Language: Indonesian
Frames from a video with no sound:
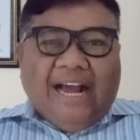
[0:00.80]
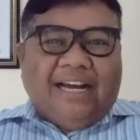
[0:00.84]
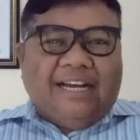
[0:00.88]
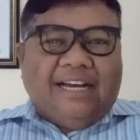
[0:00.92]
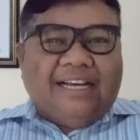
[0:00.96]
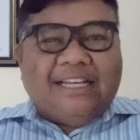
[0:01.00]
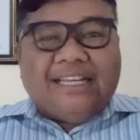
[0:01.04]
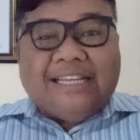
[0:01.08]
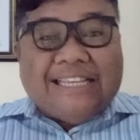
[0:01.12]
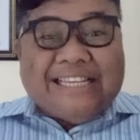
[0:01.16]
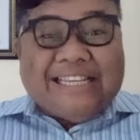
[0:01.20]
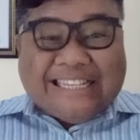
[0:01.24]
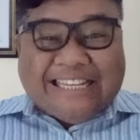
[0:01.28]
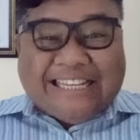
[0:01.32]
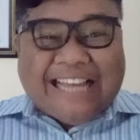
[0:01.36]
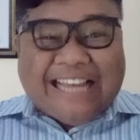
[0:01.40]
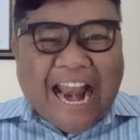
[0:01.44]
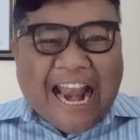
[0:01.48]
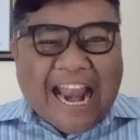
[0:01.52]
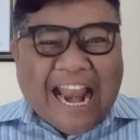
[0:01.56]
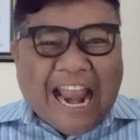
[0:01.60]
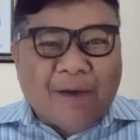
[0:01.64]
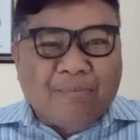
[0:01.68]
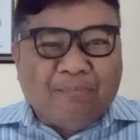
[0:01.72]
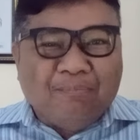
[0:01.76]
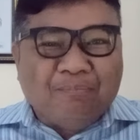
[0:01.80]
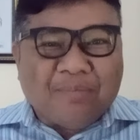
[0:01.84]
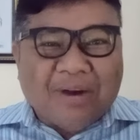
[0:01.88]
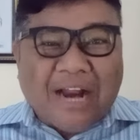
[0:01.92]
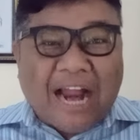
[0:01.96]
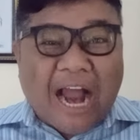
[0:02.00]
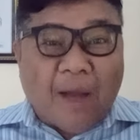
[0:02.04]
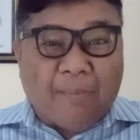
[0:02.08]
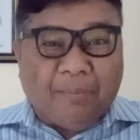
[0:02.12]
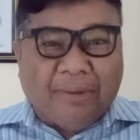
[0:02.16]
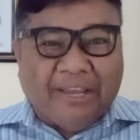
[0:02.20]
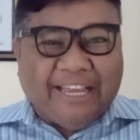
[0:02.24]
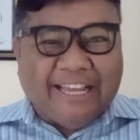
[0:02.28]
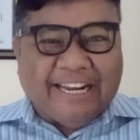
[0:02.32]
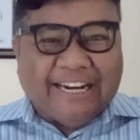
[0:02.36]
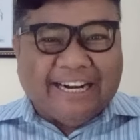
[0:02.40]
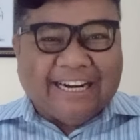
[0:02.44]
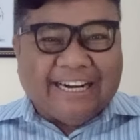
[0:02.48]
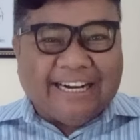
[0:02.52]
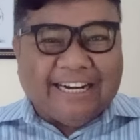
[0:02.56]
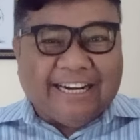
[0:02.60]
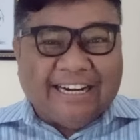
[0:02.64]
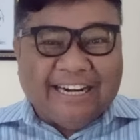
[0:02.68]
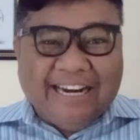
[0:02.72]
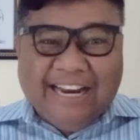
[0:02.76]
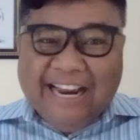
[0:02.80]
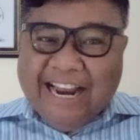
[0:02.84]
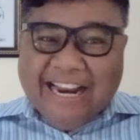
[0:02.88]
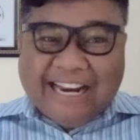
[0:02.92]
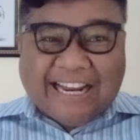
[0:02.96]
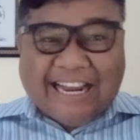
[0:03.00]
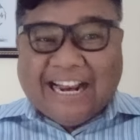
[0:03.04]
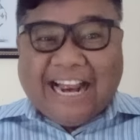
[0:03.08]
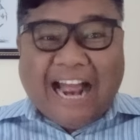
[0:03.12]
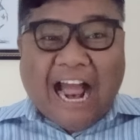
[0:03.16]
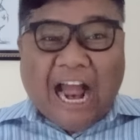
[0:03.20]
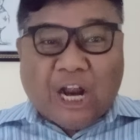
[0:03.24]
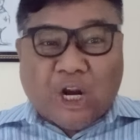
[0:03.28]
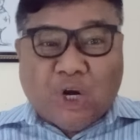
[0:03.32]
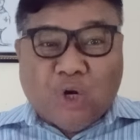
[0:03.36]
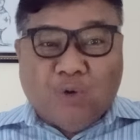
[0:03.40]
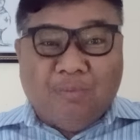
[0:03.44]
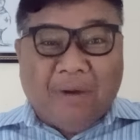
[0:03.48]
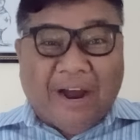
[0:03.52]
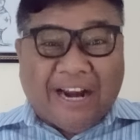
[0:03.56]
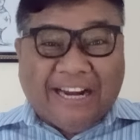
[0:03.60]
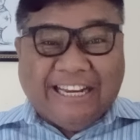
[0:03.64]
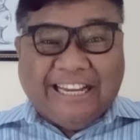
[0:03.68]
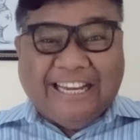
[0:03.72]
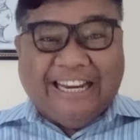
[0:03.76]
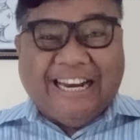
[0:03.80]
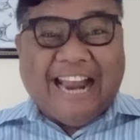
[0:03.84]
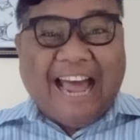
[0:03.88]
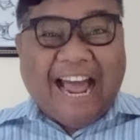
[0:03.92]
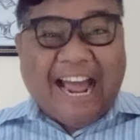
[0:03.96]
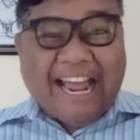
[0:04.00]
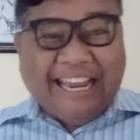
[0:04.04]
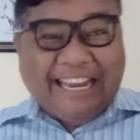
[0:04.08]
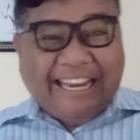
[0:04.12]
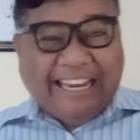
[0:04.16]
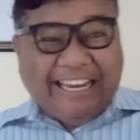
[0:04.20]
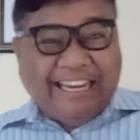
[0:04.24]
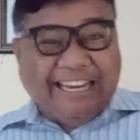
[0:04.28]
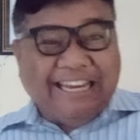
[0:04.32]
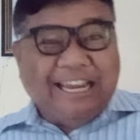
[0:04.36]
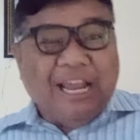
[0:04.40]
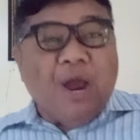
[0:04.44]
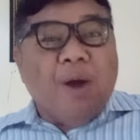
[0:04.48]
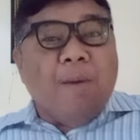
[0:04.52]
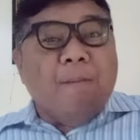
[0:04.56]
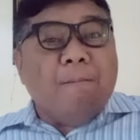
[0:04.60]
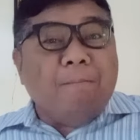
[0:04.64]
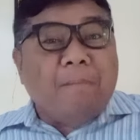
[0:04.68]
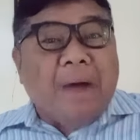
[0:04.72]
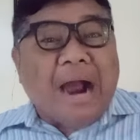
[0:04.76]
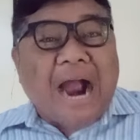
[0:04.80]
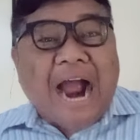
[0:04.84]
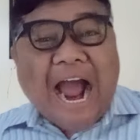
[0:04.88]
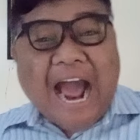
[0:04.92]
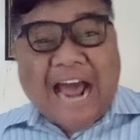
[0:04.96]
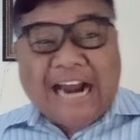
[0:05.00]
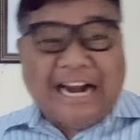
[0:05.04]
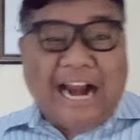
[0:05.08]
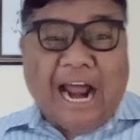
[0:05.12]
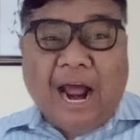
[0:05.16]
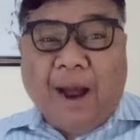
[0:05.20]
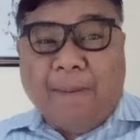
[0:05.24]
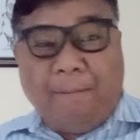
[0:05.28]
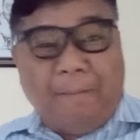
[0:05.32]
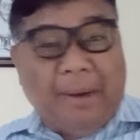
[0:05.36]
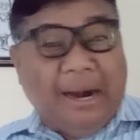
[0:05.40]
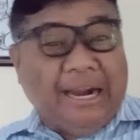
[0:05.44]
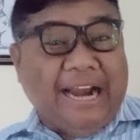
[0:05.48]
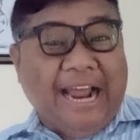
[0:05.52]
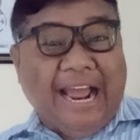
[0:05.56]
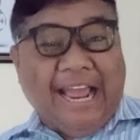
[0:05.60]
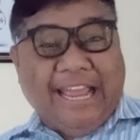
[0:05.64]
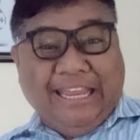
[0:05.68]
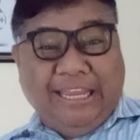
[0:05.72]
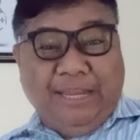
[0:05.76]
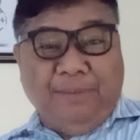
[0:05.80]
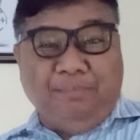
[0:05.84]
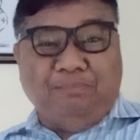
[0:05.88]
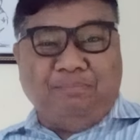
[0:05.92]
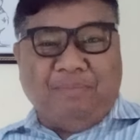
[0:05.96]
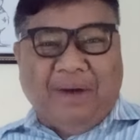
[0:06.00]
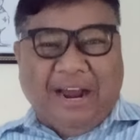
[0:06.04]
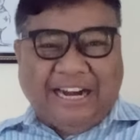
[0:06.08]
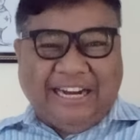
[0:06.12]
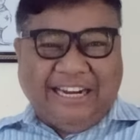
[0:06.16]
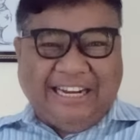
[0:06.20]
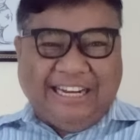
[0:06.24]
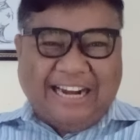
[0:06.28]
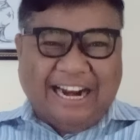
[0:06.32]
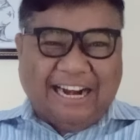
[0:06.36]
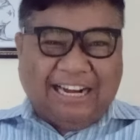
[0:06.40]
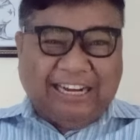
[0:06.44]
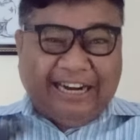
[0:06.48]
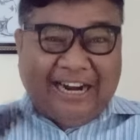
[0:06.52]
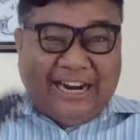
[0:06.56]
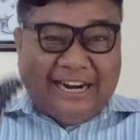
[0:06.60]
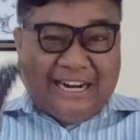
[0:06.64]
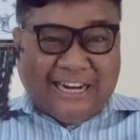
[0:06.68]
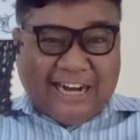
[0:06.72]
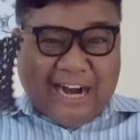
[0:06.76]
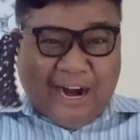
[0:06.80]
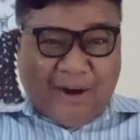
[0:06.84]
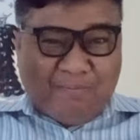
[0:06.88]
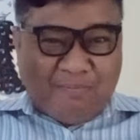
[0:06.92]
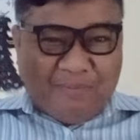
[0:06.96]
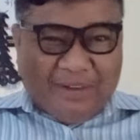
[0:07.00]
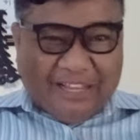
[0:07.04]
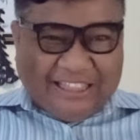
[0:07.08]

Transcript: Salam kamir, kekaguman ilahi mengarah pada iman dan rahmat.